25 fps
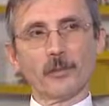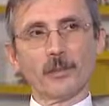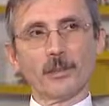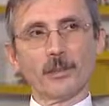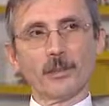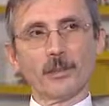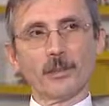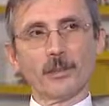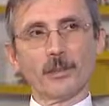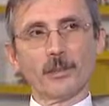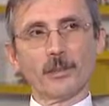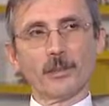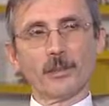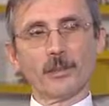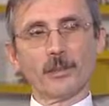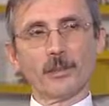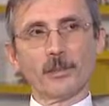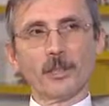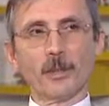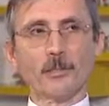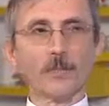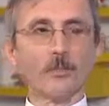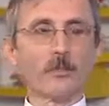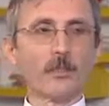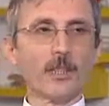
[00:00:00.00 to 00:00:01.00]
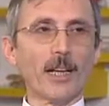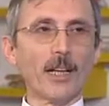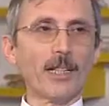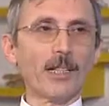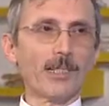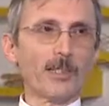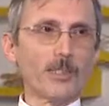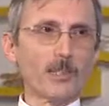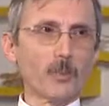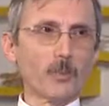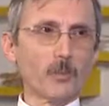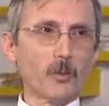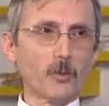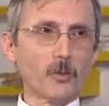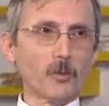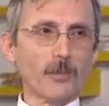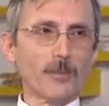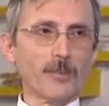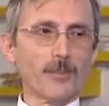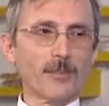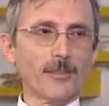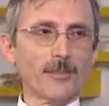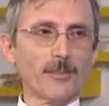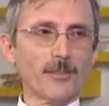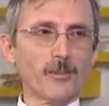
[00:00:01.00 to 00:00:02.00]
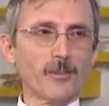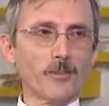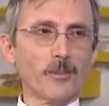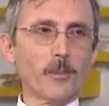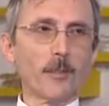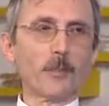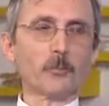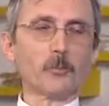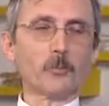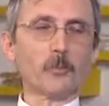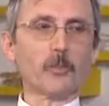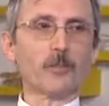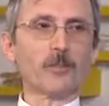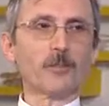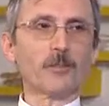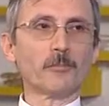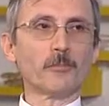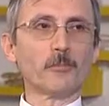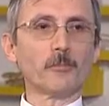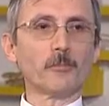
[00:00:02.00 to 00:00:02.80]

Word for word: E, tabii gayretler boşa olmuyor.